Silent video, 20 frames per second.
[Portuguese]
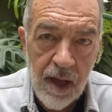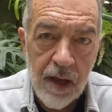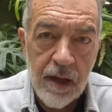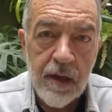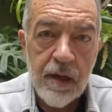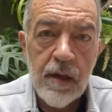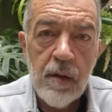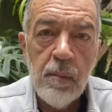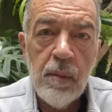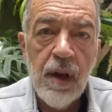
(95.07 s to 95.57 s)
a
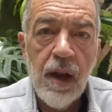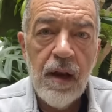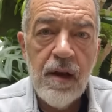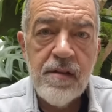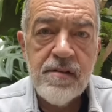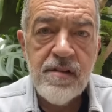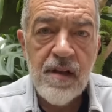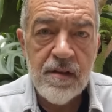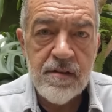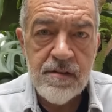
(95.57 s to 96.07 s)

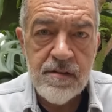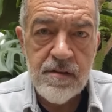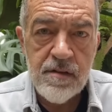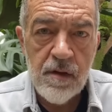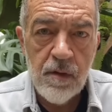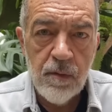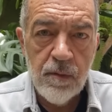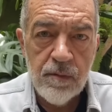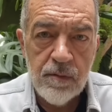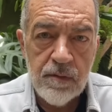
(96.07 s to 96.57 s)

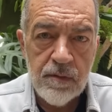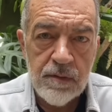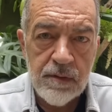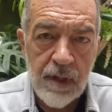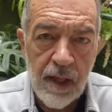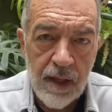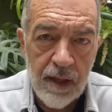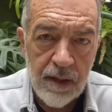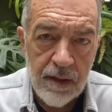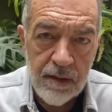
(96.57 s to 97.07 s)
criminalização
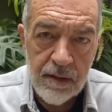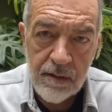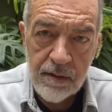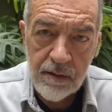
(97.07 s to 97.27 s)
da